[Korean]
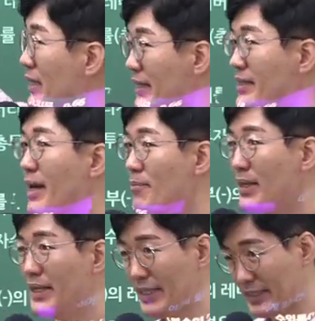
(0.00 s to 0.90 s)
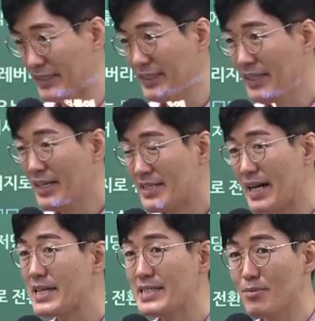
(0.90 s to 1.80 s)
빌리든 안 빌리든
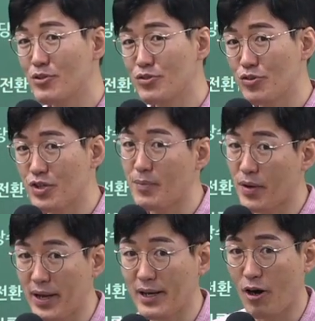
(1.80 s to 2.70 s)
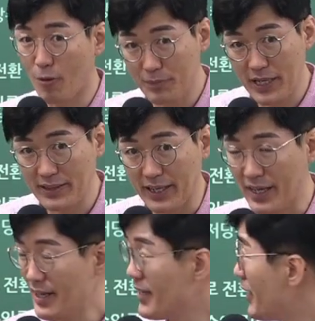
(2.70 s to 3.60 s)
자기 자본 수익률의 변화가 없겠네.